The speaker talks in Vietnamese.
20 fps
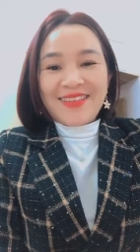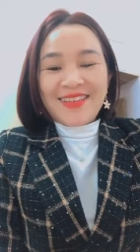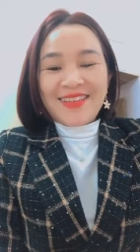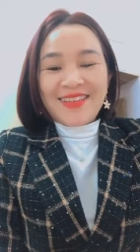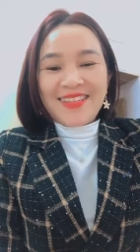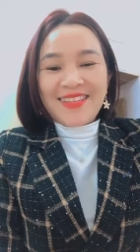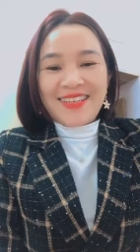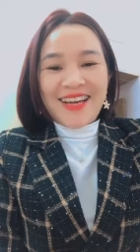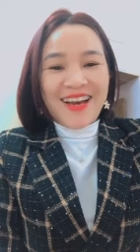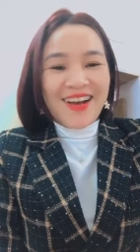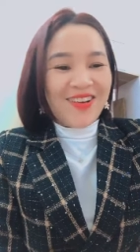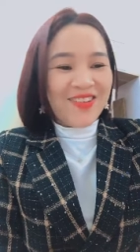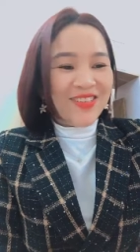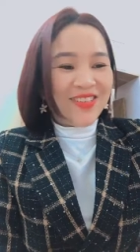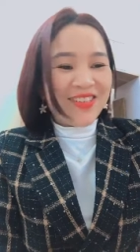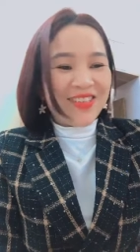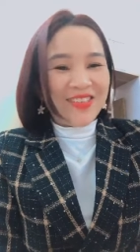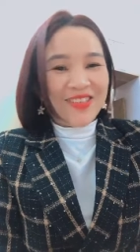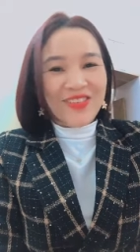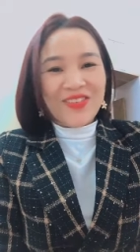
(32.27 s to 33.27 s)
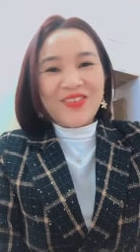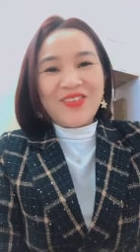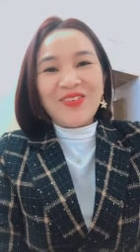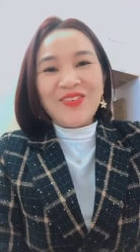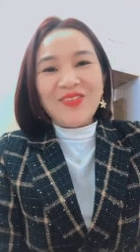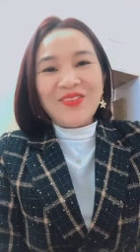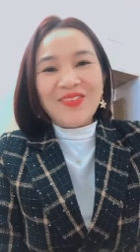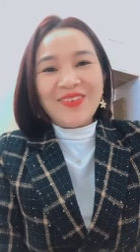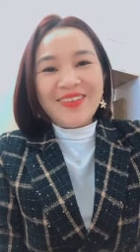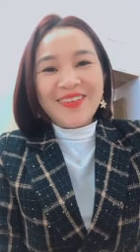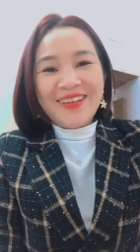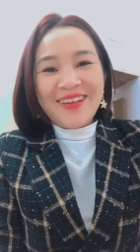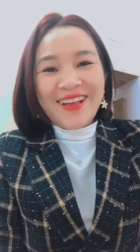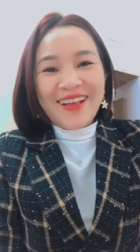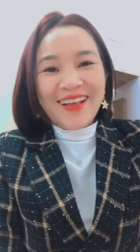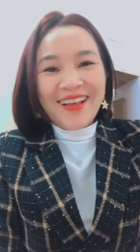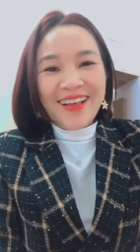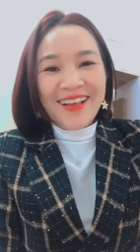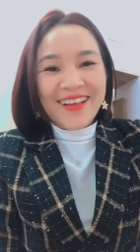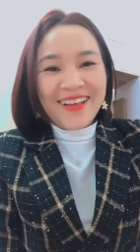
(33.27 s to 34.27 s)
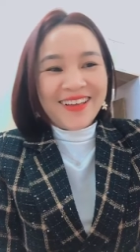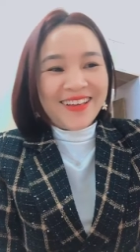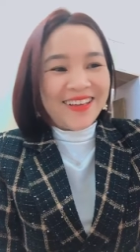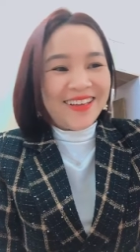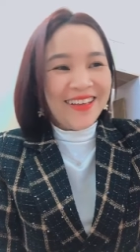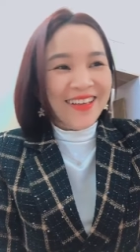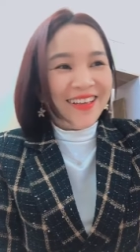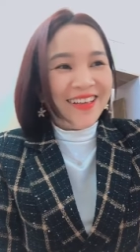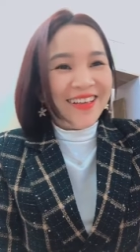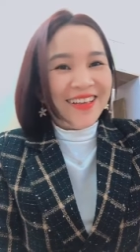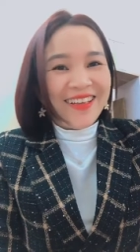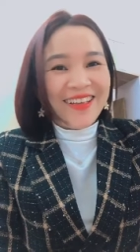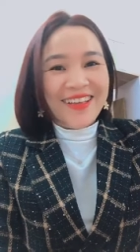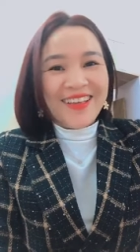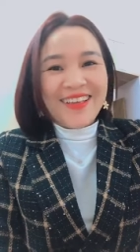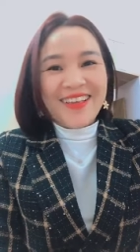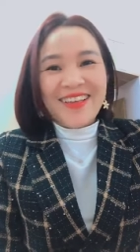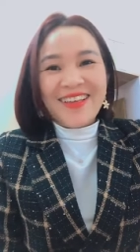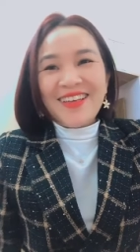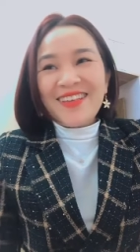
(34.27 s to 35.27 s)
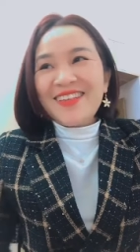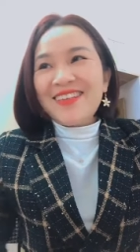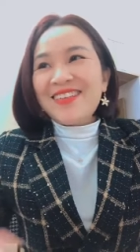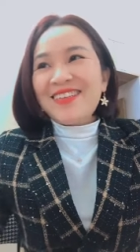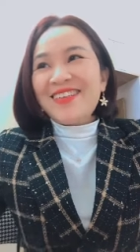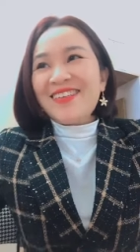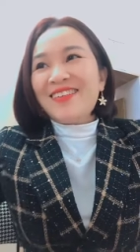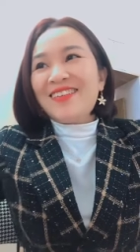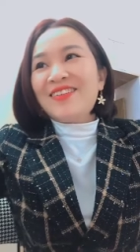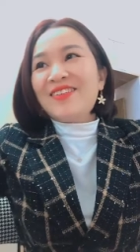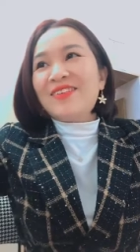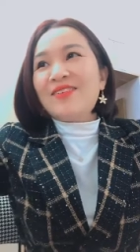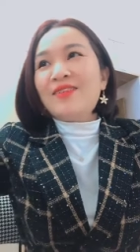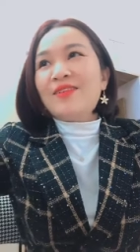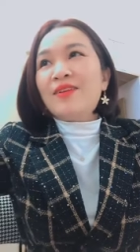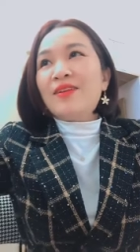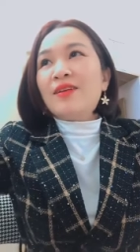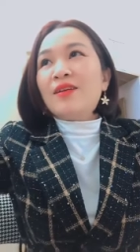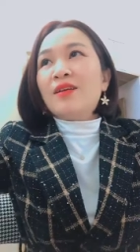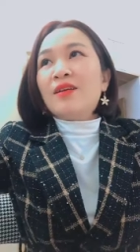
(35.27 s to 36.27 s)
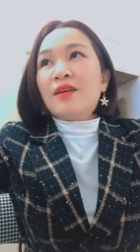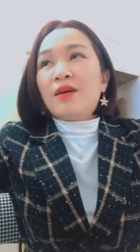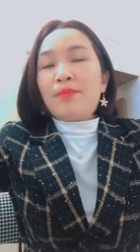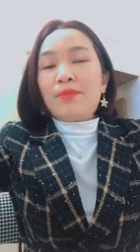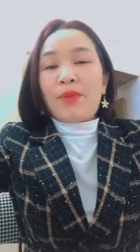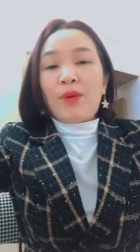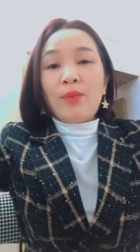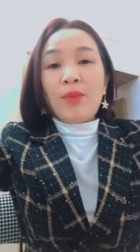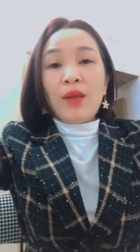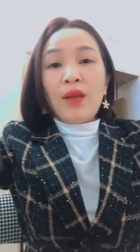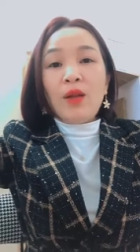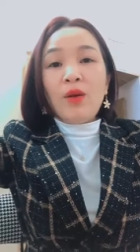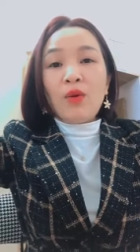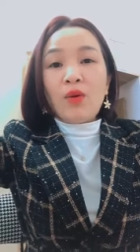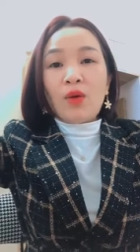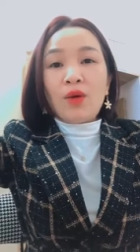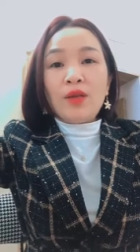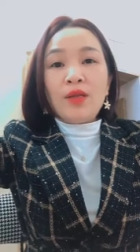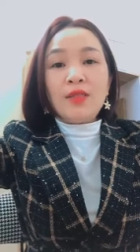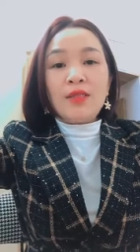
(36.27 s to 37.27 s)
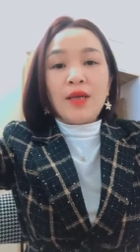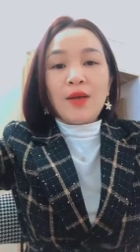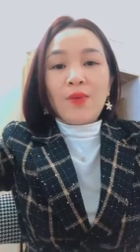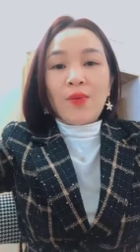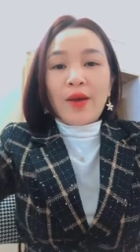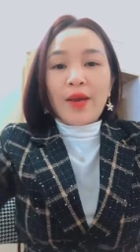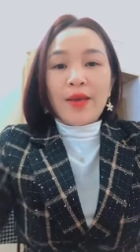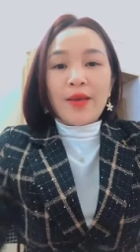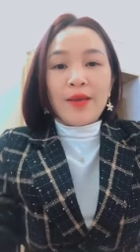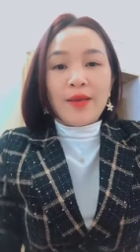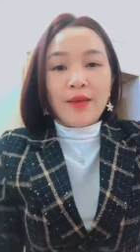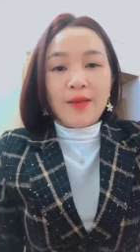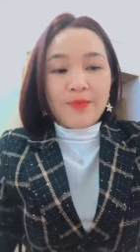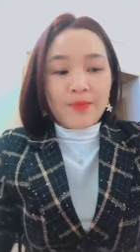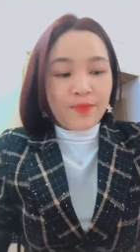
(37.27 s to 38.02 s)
Xin chào chị Dung. Mẹ, cái này của con đâu? Mẹ không biết đâu, con đi ra ngoài.